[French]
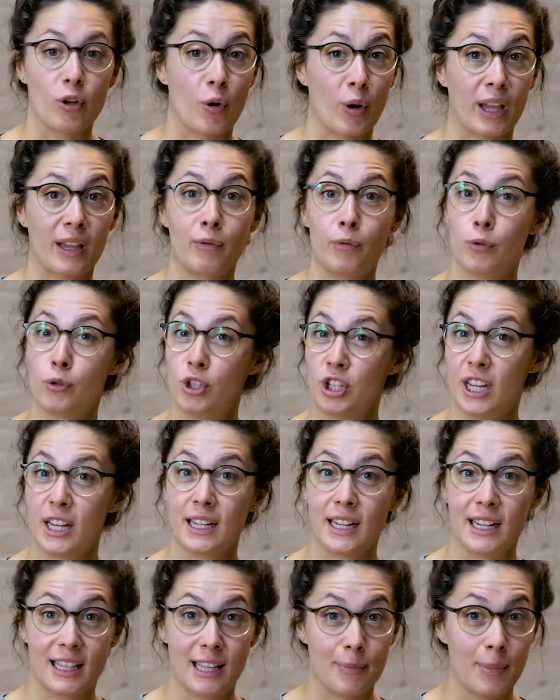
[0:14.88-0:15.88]
Il y a un réfugié
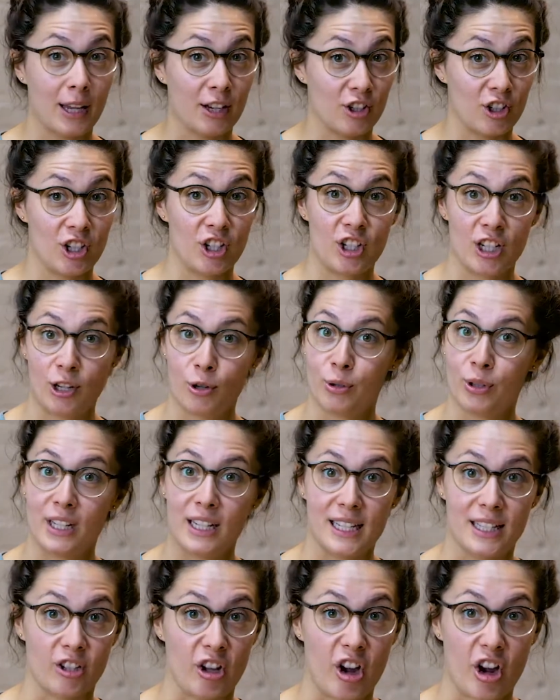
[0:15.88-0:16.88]
qui est hébergé chez l'une
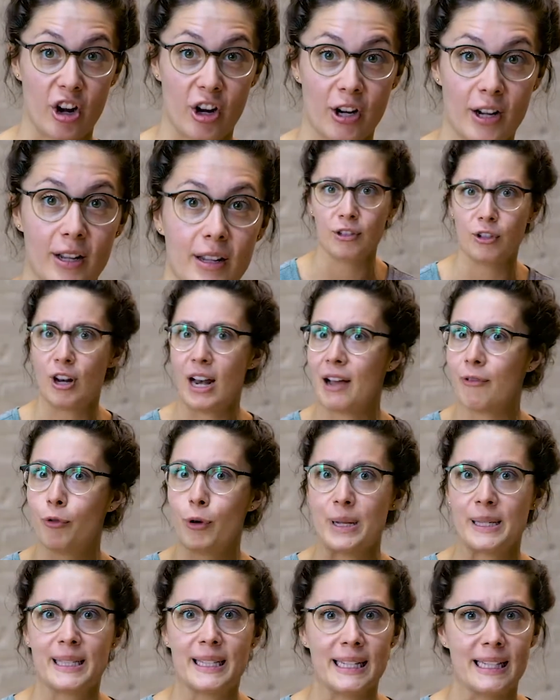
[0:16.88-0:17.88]
des sœurs. Il y a la
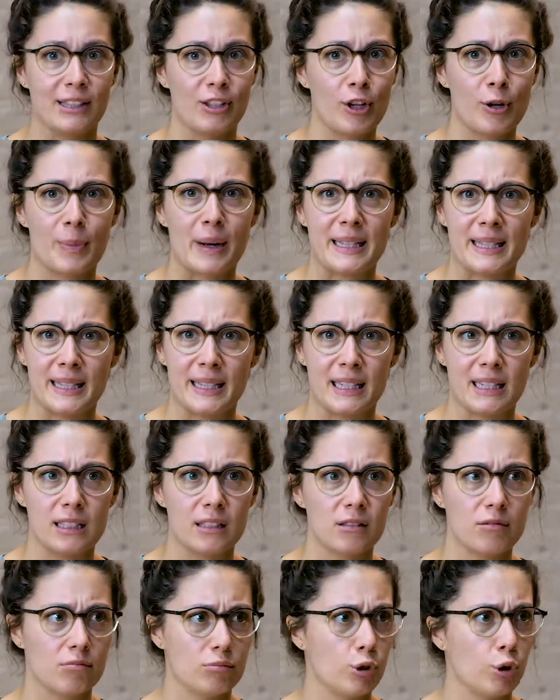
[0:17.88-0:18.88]
voisine, il y a Mathilde,
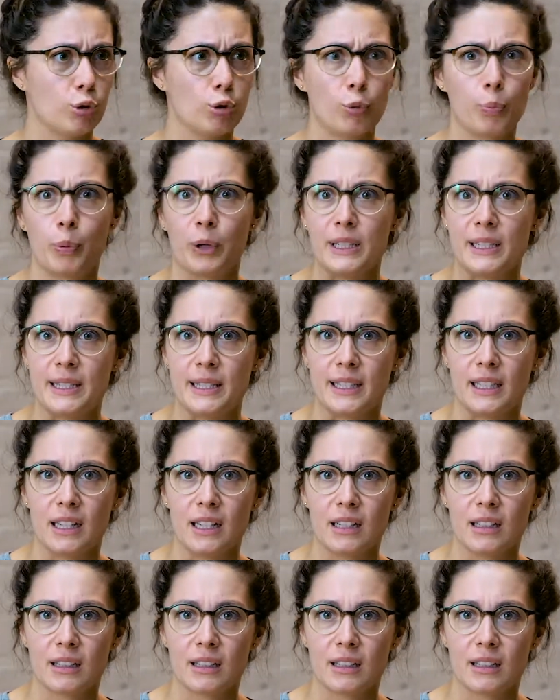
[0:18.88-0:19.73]
il y a deux policiers.